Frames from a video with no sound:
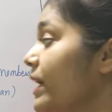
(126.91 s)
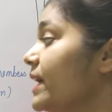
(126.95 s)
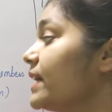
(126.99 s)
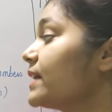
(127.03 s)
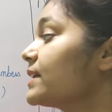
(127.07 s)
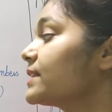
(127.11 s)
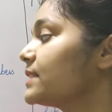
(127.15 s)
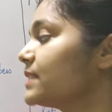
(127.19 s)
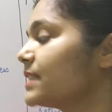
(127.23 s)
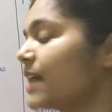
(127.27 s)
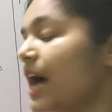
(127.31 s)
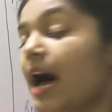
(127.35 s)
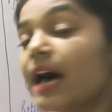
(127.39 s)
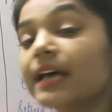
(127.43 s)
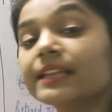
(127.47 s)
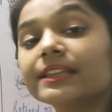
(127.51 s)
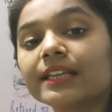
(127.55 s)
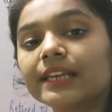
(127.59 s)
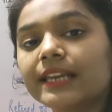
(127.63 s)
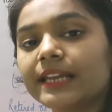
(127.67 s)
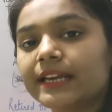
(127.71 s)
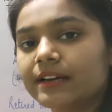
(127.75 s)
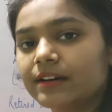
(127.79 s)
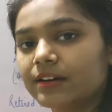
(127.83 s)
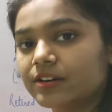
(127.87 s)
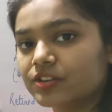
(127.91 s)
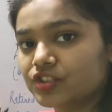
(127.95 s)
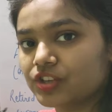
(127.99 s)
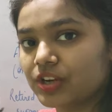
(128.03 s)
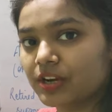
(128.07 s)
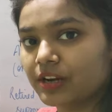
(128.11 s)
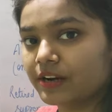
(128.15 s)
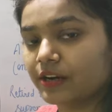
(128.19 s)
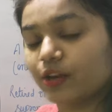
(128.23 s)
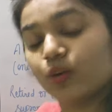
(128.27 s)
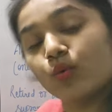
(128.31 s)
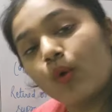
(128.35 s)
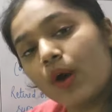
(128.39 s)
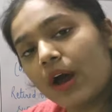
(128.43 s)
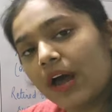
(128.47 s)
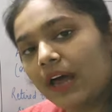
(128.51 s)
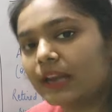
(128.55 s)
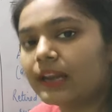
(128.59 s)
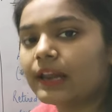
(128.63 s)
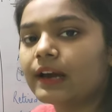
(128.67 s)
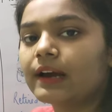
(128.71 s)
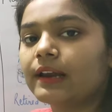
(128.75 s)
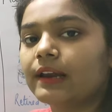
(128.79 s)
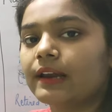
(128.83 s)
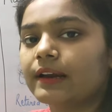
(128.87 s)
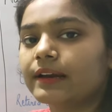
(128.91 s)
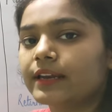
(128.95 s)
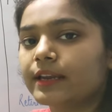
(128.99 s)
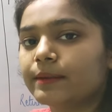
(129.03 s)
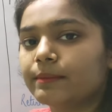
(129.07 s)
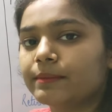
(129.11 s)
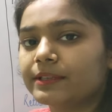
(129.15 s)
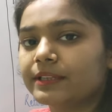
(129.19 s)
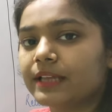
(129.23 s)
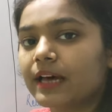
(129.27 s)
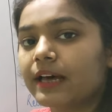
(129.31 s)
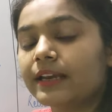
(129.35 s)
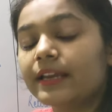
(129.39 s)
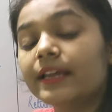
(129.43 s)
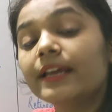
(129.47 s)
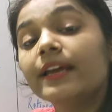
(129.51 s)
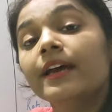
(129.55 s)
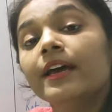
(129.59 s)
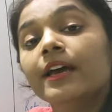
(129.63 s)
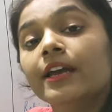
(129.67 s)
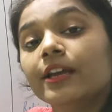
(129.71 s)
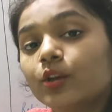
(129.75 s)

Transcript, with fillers: एक साथ लेकर चल रही हूँ अलग अलग नहीं बता रही